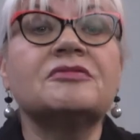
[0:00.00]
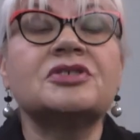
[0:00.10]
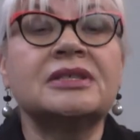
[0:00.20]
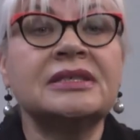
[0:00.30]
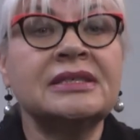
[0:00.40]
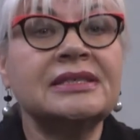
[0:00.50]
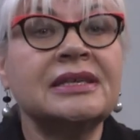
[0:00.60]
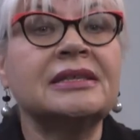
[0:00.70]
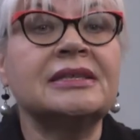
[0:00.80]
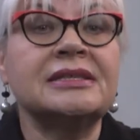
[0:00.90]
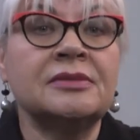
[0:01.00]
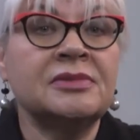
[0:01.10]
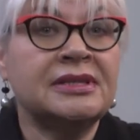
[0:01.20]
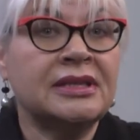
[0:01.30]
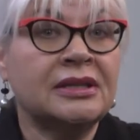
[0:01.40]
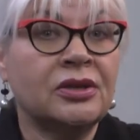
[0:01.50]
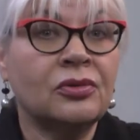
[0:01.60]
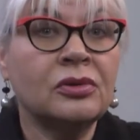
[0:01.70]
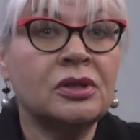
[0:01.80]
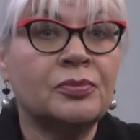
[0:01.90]
В 60-е и 70-е
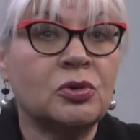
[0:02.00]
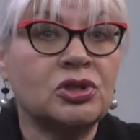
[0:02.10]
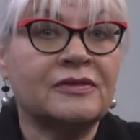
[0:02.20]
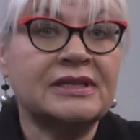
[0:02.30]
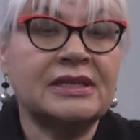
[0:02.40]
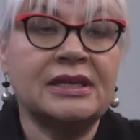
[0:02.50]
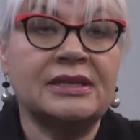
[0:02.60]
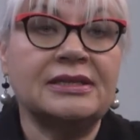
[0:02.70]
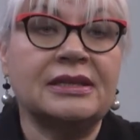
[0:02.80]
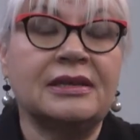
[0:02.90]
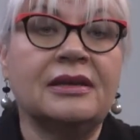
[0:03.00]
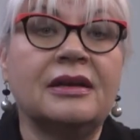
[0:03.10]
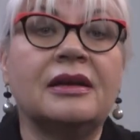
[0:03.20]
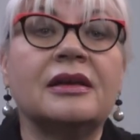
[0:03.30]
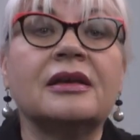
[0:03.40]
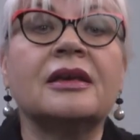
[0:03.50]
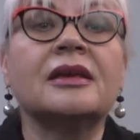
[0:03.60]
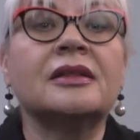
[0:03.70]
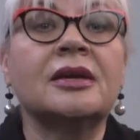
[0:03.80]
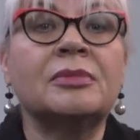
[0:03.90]
годы прошлого столетия
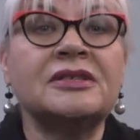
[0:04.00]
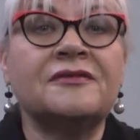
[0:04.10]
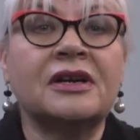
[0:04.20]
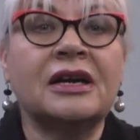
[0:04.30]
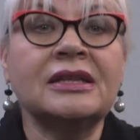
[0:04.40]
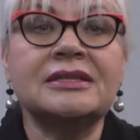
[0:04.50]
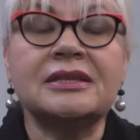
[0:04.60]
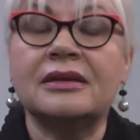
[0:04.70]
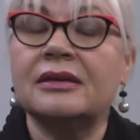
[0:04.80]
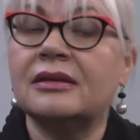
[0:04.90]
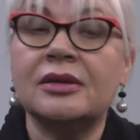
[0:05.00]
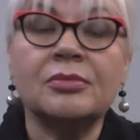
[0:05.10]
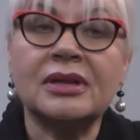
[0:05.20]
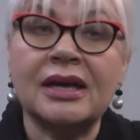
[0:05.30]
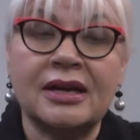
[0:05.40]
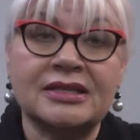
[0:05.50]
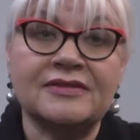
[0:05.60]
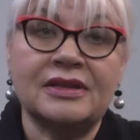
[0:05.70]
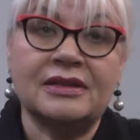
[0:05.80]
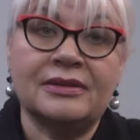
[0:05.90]
генная модификация не была
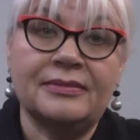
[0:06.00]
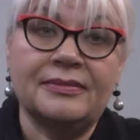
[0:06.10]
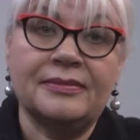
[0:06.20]
развита.